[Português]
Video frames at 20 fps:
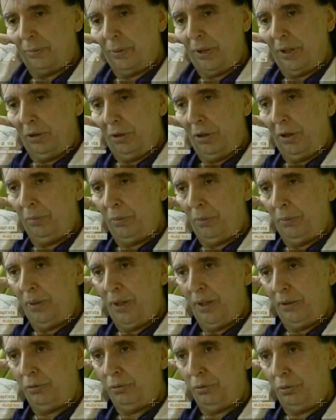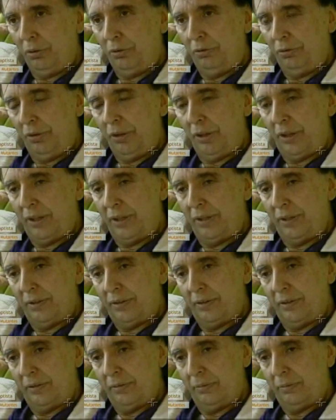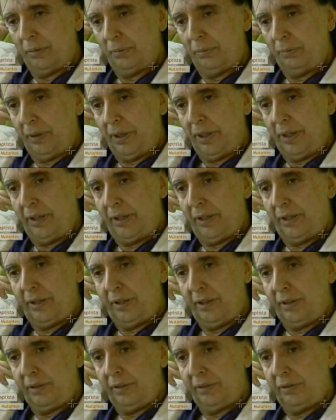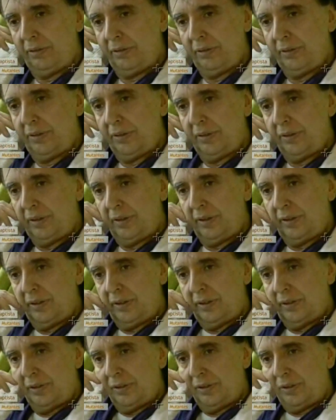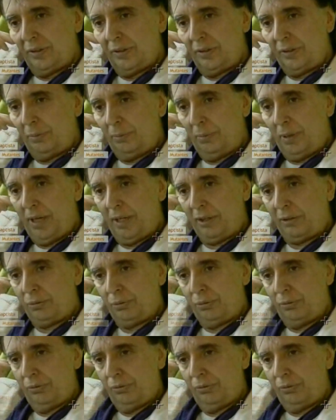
O melhor momento todo foi lá. Pompeia é, é o marco.